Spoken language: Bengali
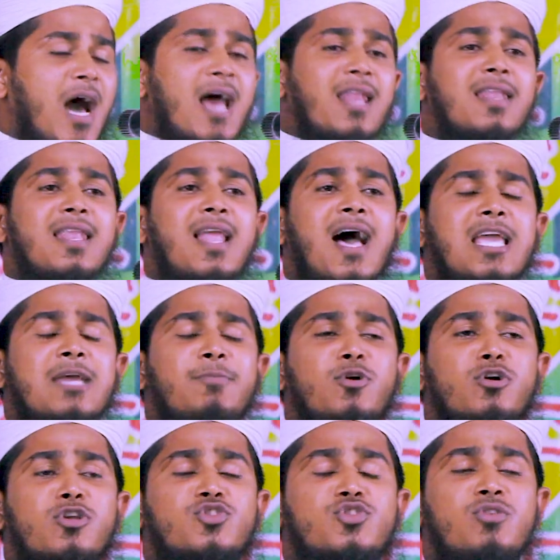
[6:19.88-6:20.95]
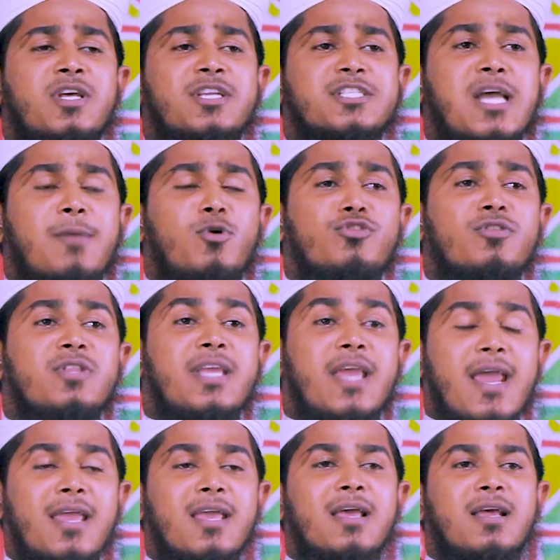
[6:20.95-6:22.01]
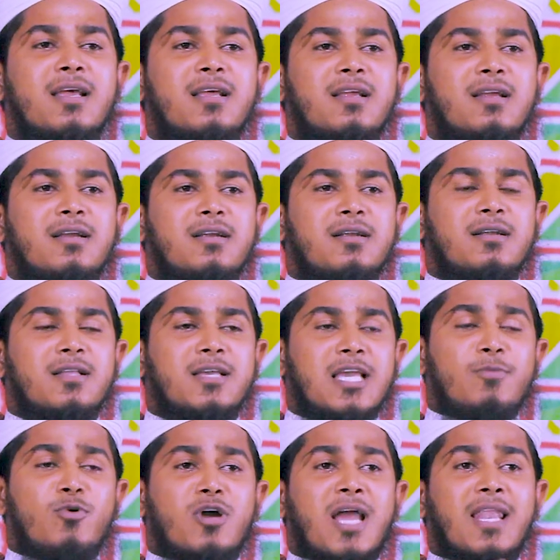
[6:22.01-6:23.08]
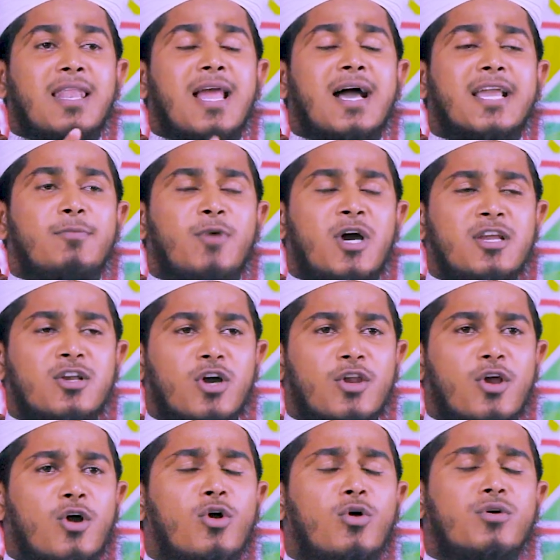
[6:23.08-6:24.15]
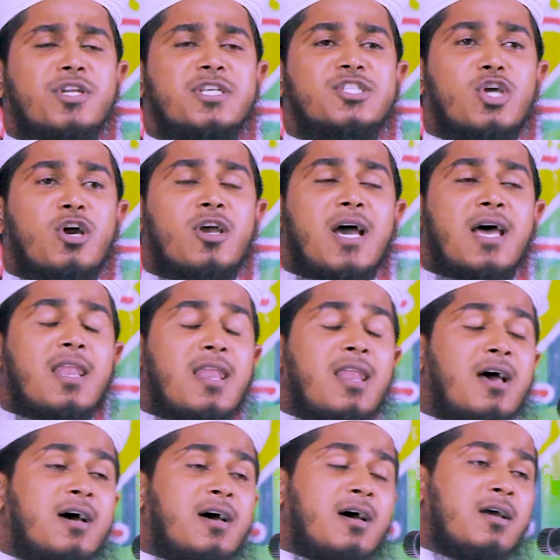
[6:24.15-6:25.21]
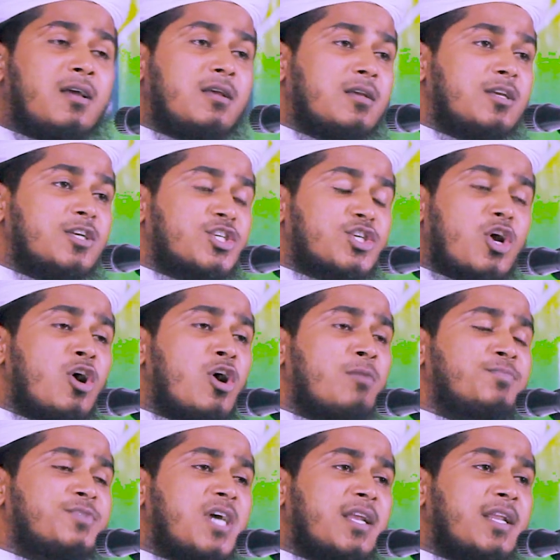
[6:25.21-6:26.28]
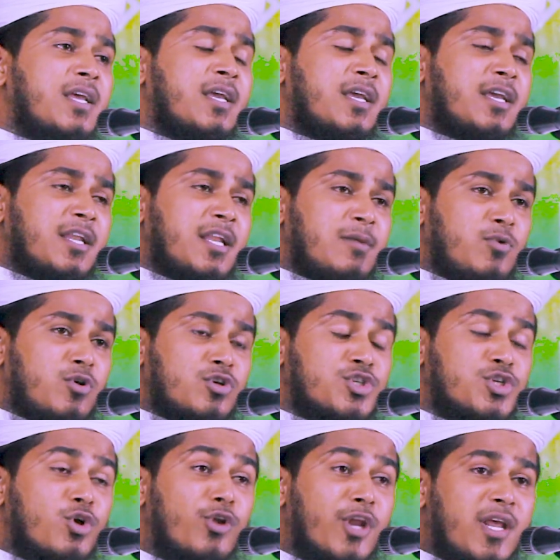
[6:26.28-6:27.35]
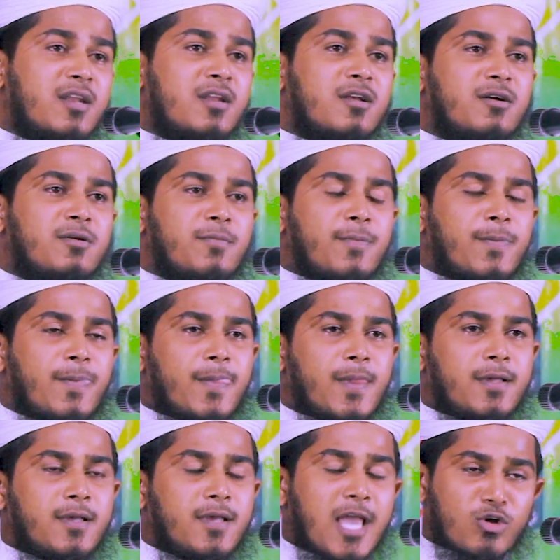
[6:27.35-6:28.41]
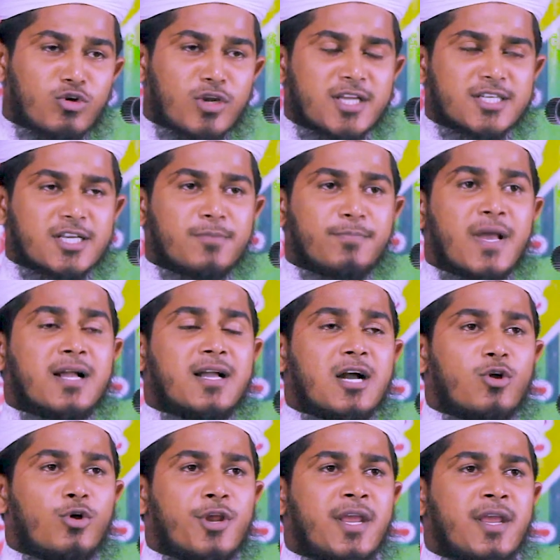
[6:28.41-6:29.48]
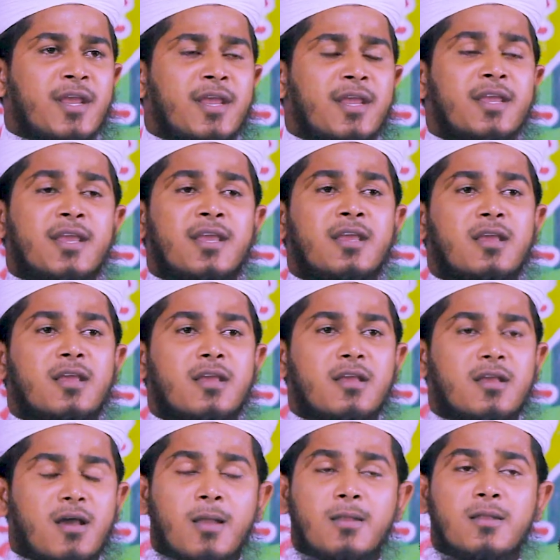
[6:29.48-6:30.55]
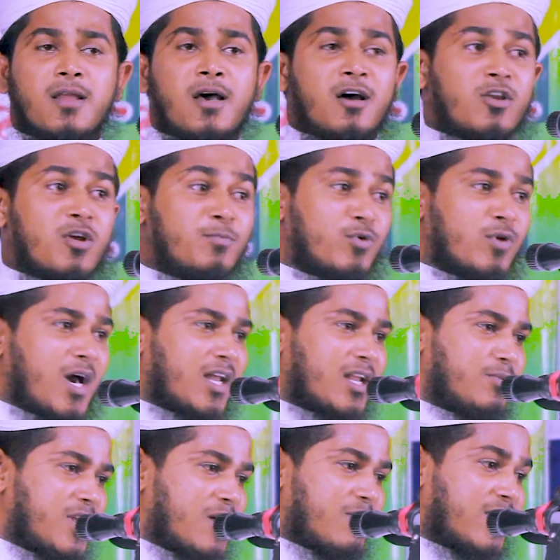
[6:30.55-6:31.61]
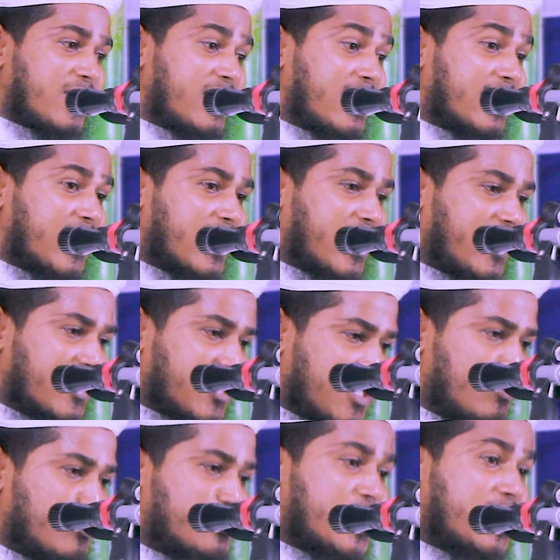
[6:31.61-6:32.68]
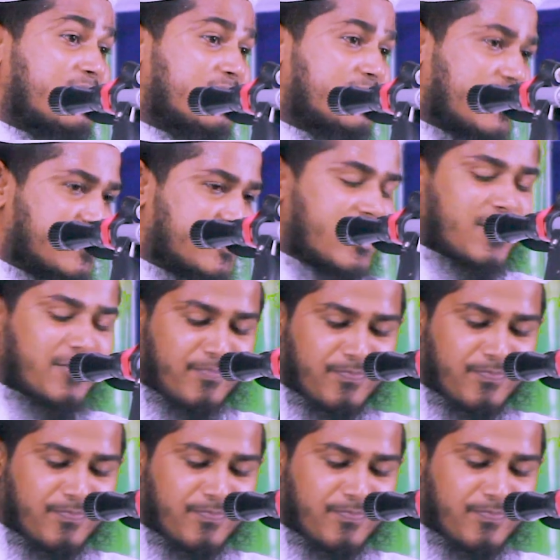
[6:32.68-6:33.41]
আল্লাহ এবং রসুলের সামন দিয়ে এবং আল্লাহকে ভয় করো নিশ্চয় আল্লাহ সব জানেন এবং শোনেন এখন আসেন ব্যাখ্যা করি আল্লাহ রব্বুল আলমিন আমাদেরকে এখানে কি বুঝাইতে যাচ্ছে